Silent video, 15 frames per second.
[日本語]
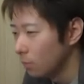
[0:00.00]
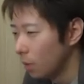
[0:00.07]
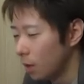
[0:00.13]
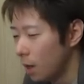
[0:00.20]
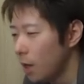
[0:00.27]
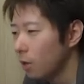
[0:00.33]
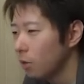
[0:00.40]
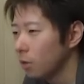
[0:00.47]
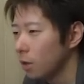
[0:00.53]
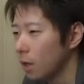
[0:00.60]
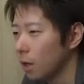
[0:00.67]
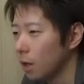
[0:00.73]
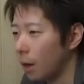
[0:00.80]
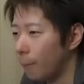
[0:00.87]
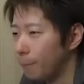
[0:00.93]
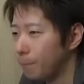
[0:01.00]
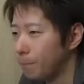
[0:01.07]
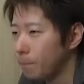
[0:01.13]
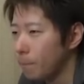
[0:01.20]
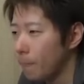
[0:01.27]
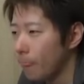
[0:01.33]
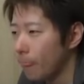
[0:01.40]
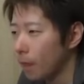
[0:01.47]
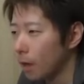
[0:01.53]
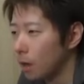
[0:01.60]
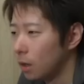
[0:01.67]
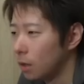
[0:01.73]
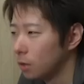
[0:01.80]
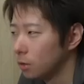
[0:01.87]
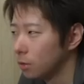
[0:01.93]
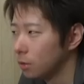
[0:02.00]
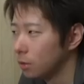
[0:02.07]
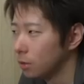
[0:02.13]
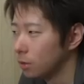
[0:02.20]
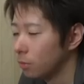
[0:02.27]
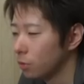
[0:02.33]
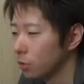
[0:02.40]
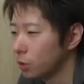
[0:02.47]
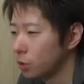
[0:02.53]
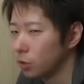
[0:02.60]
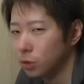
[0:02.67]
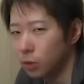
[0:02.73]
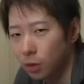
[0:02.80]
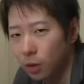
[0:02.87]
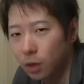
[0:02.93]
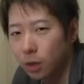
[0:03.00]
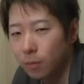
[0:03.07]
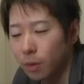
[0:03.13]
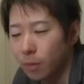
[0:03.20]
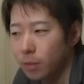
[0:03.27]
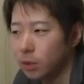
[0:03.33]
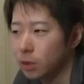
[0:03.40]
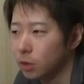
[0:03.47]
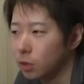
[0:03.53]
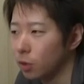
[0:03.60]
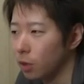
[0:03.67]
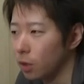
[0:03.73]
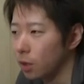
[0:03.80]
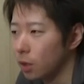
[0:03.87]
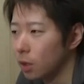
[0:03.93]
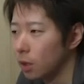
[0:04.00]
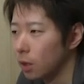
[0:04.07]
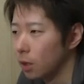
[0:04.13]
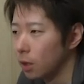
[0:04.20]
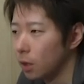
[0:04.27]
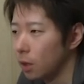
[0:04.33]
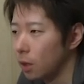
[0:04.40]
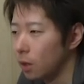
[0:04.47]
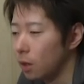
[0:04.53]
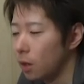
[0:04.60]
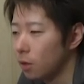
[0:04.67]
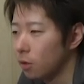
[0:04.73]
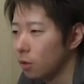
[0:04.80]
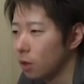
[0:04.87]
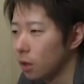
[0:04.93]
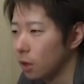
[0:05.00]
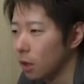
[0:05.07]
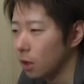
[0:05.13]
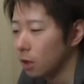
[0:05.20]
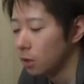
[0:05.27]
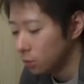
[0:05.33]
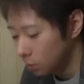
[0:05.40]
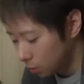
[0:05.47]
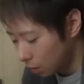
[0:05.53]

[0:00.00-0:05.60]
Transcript: まあ、レイトでなんか、あのー、僕の視聴者の方で、まあ、めっちゃ強い、えー、レイトの方がいるっ